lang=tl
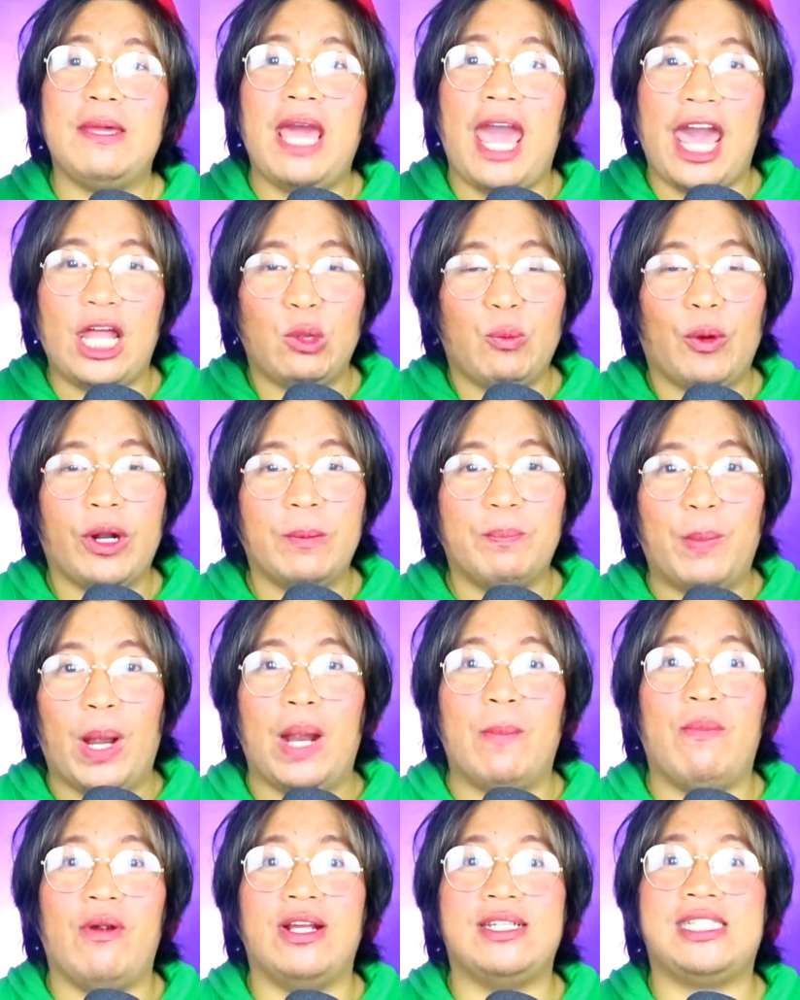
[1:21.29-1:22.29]
Edward
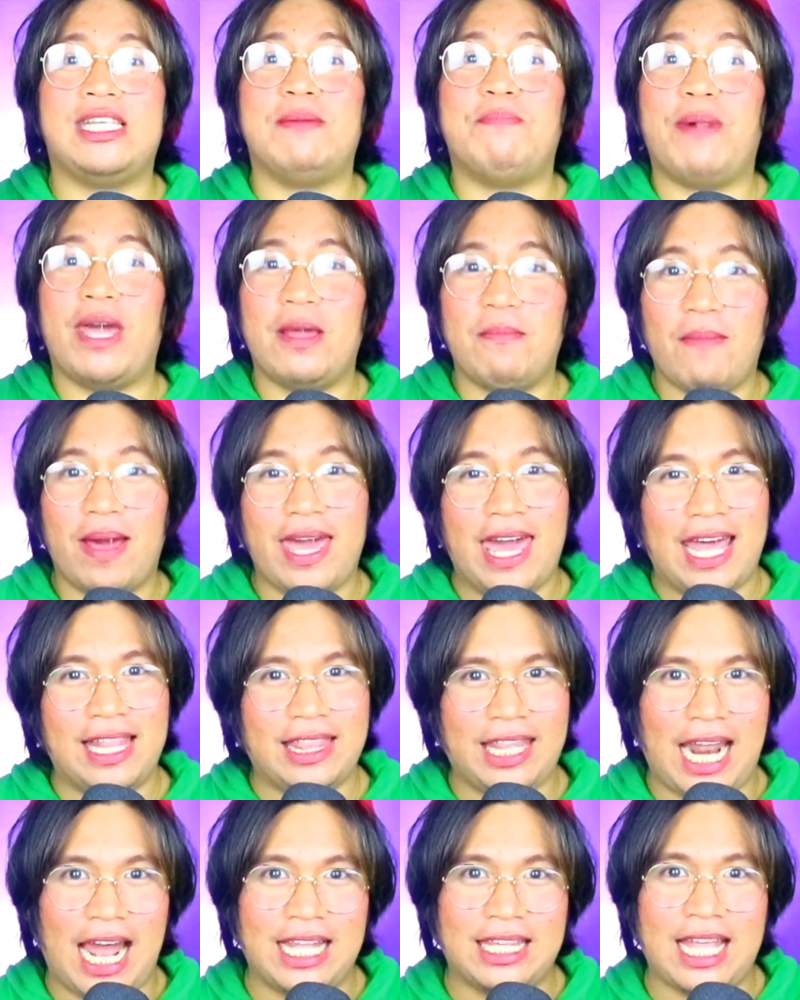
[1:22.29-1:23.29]
Barber si Maymay
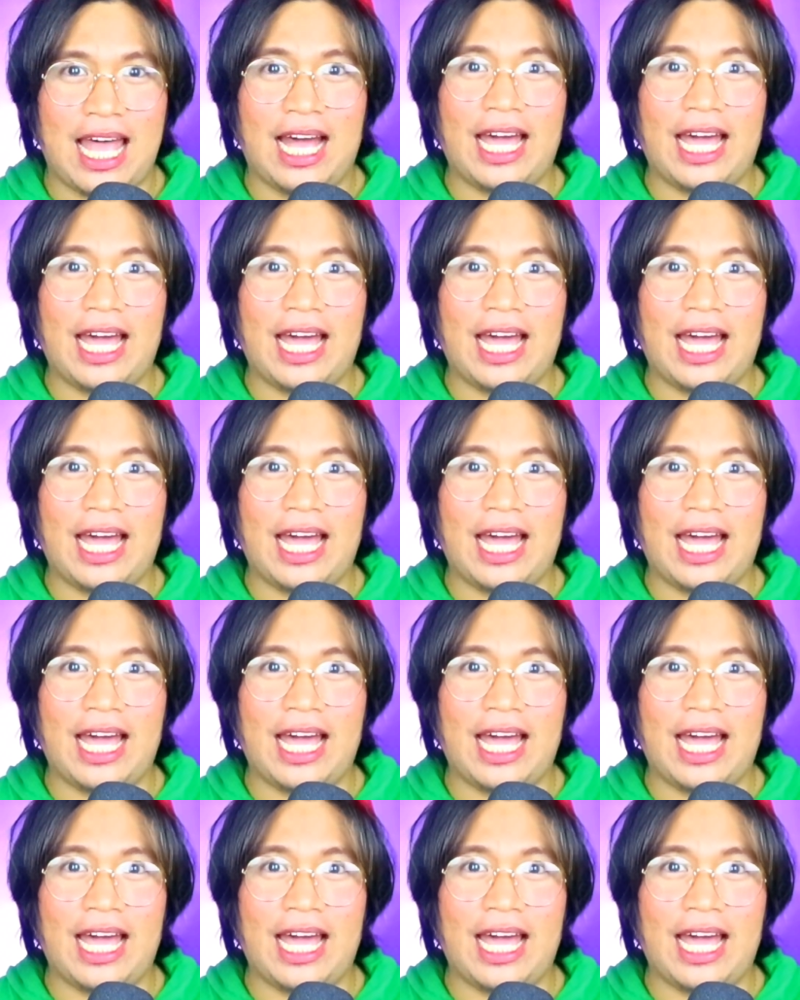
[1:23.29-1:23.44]
Entrata.